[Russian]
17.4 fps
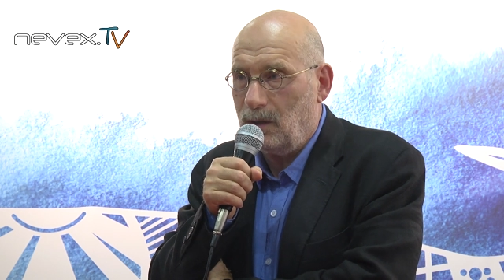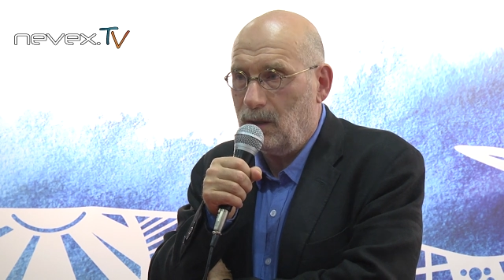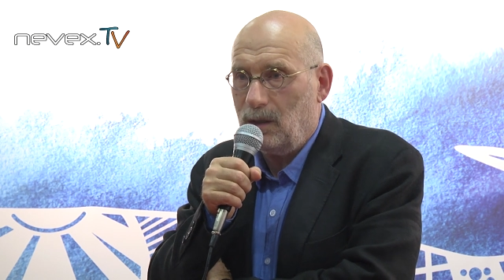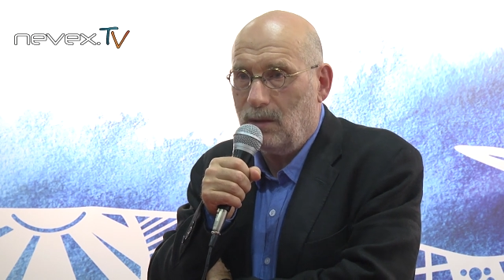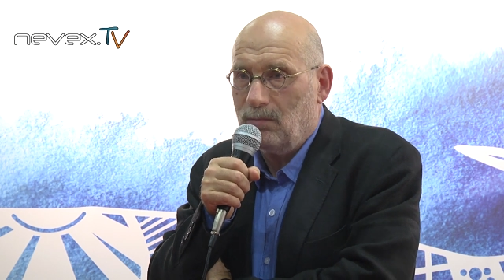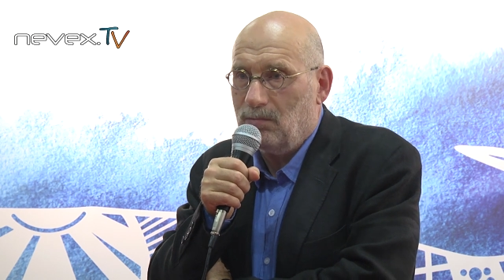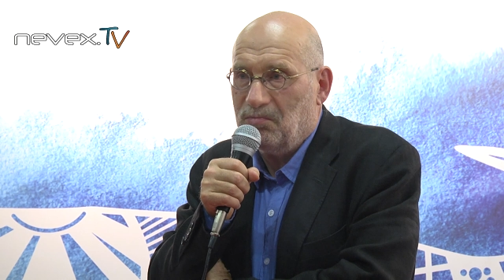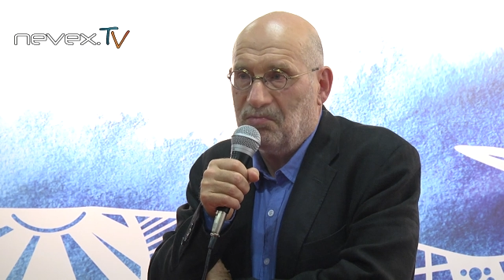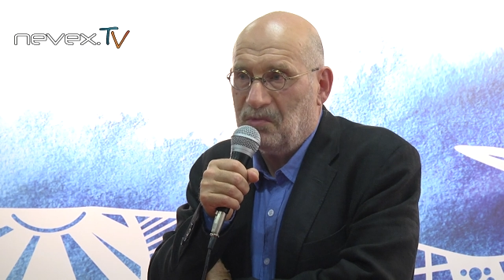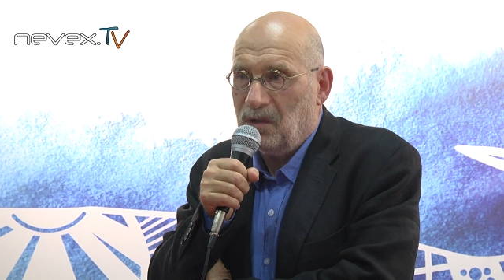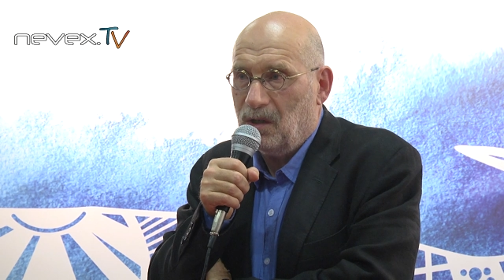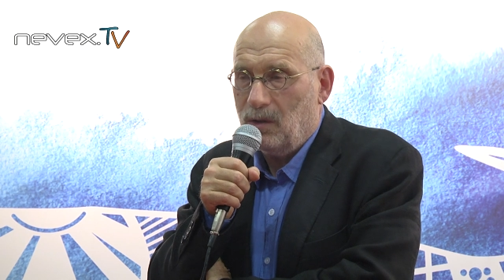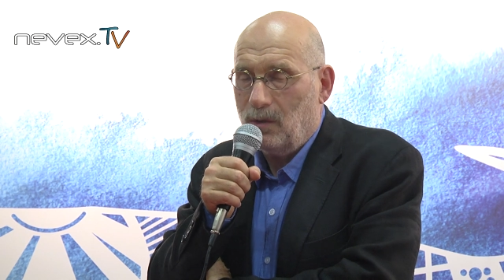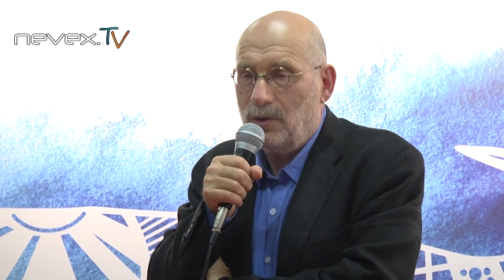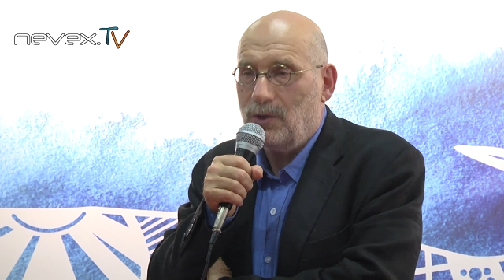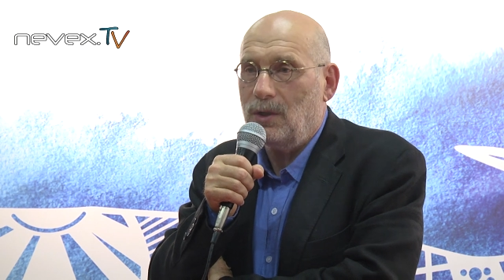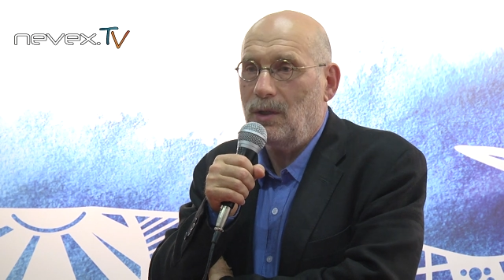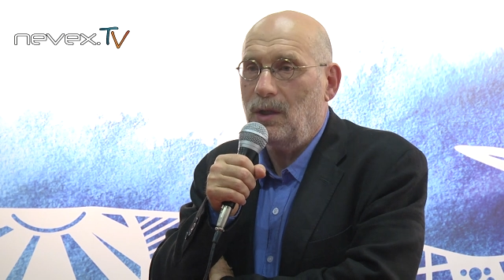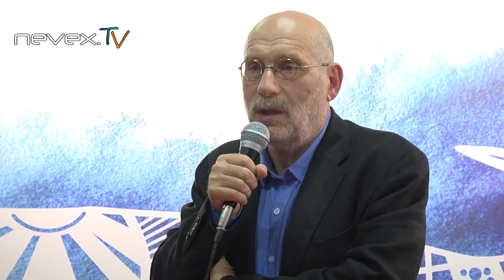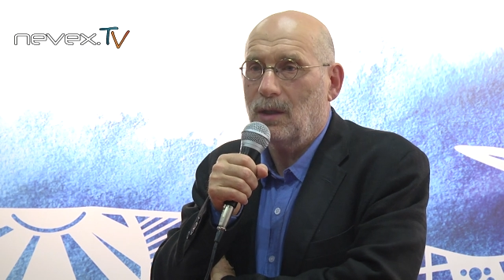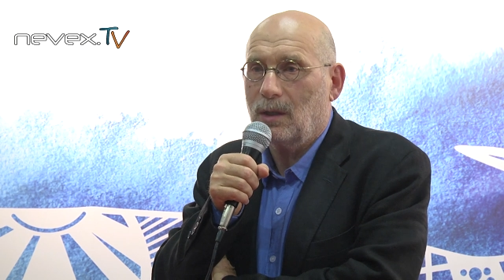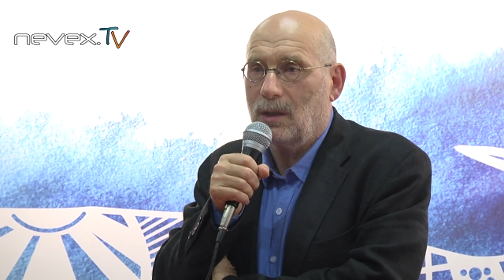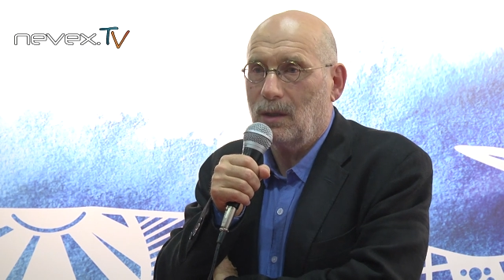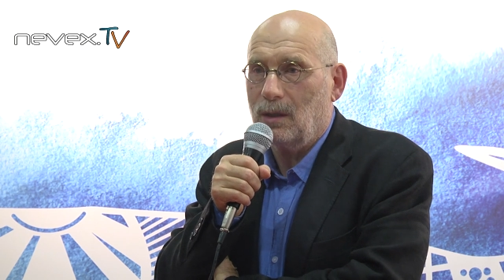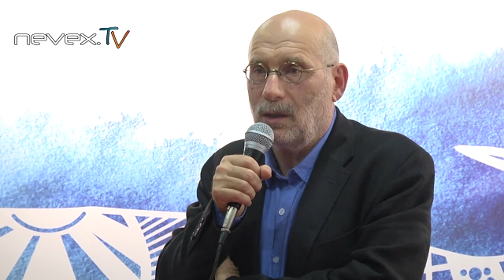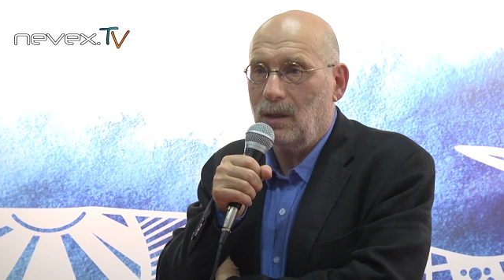И очень
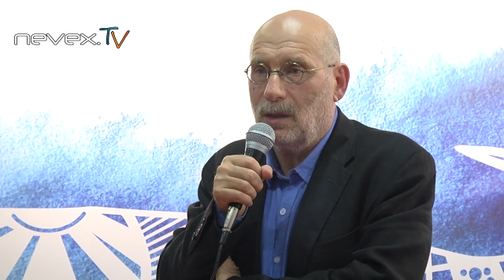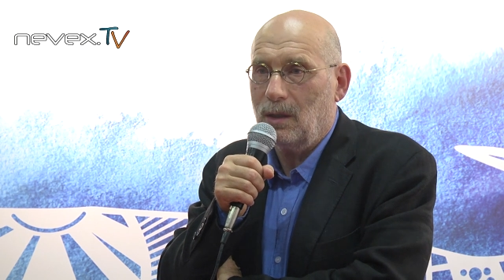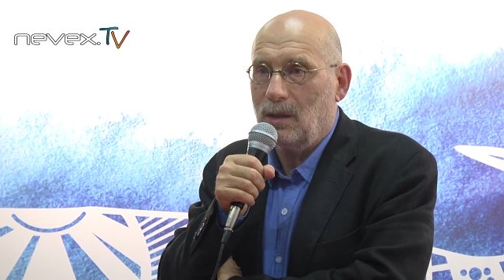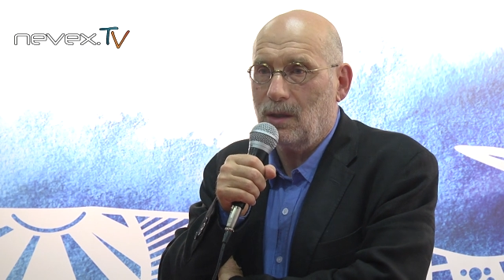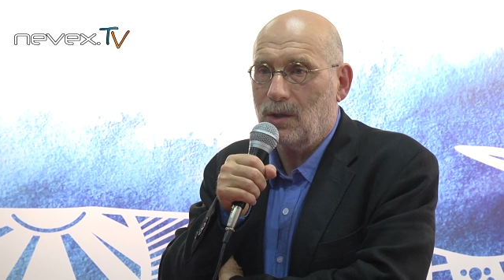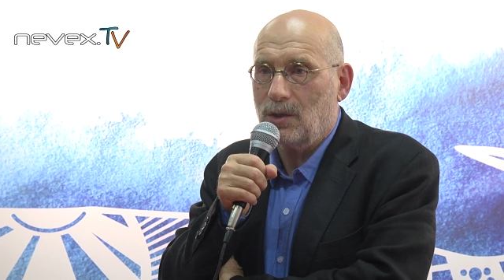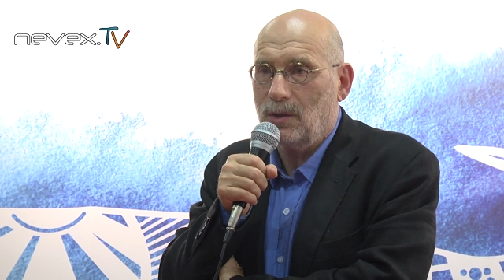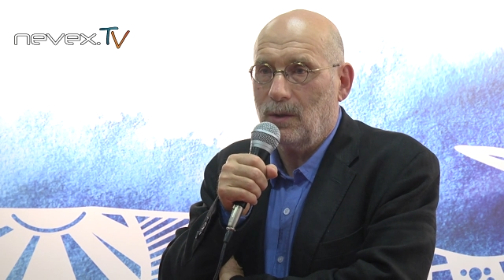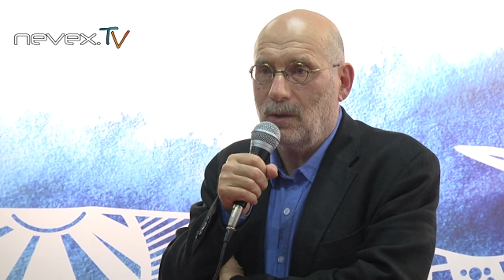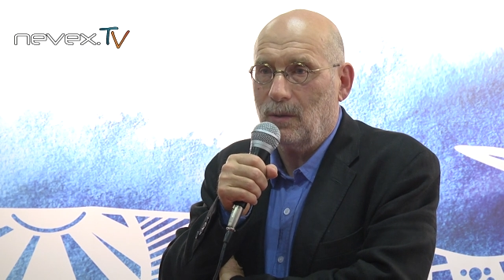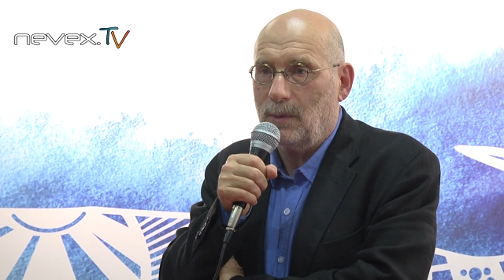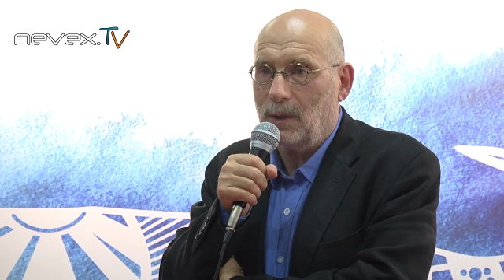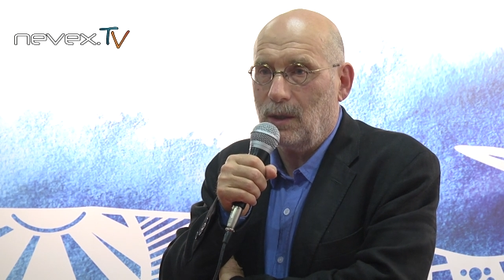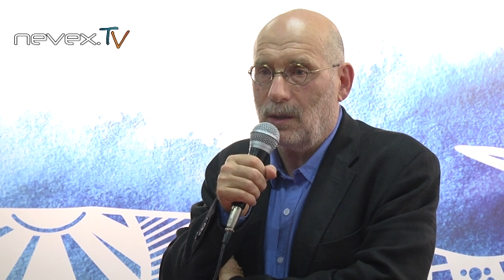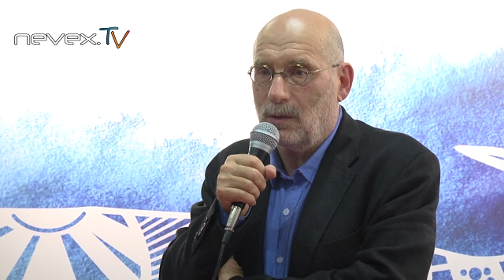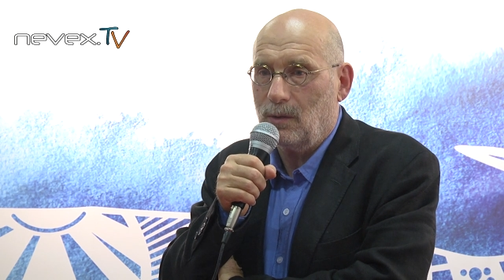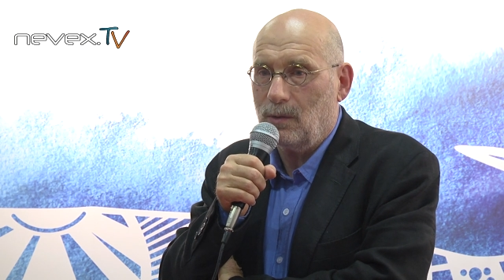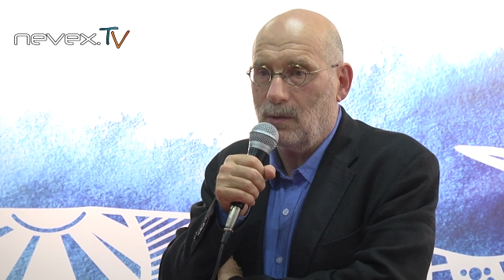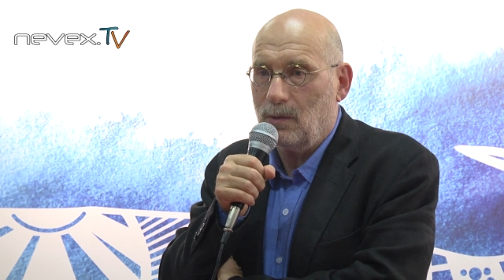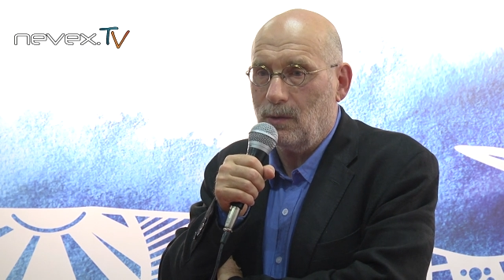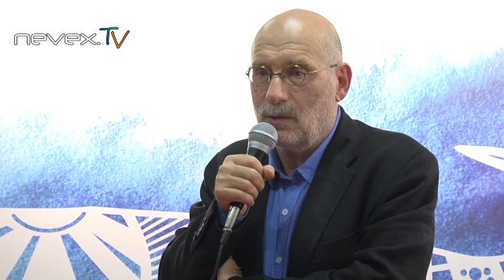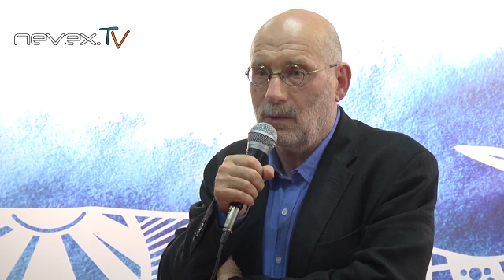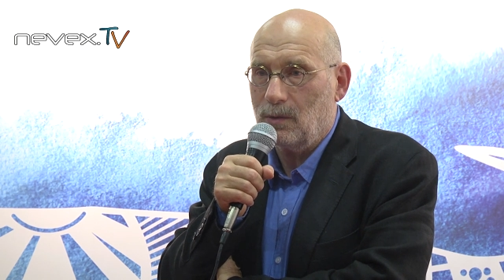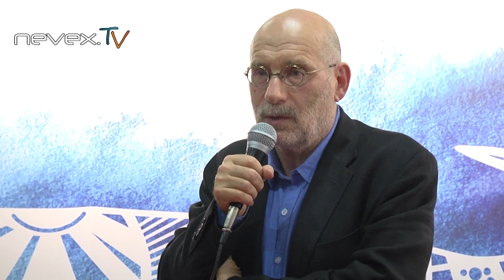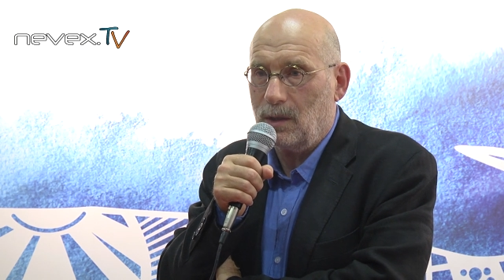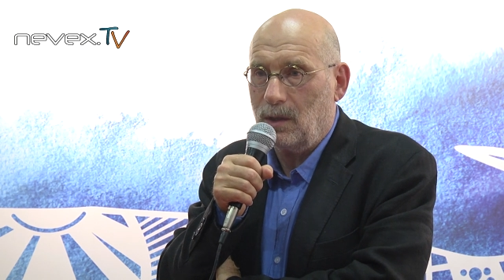редко ты что-то про это
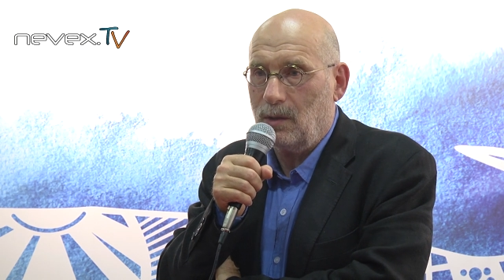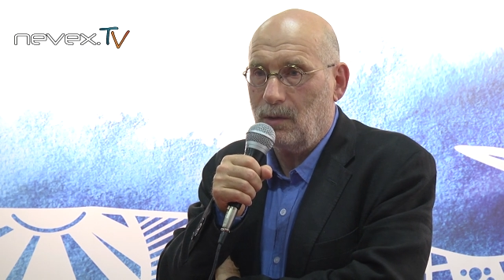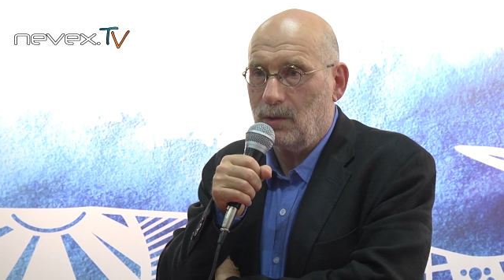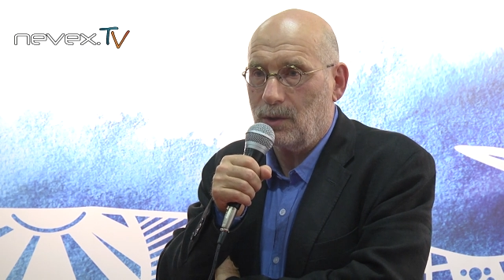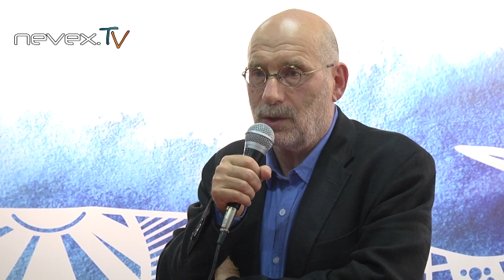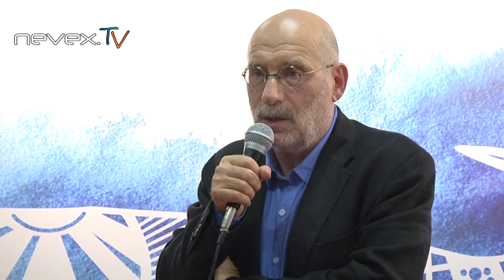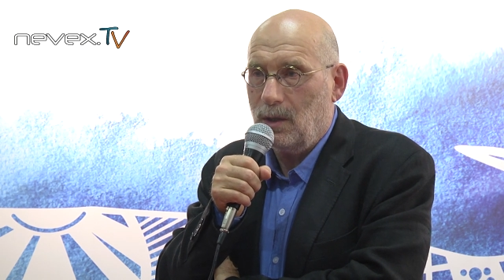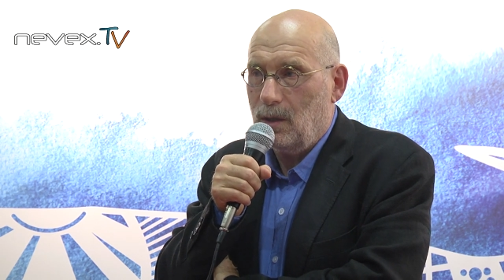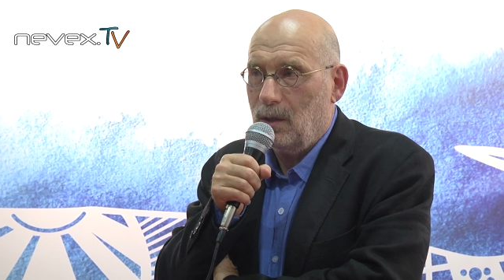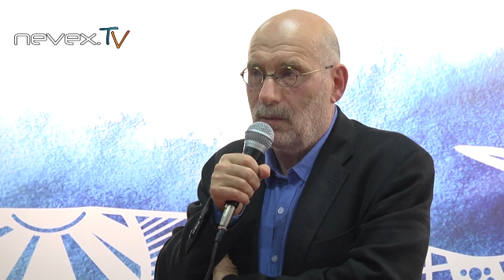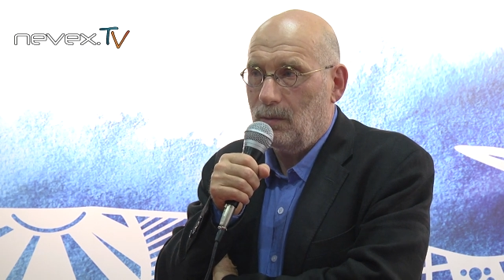узнаешь.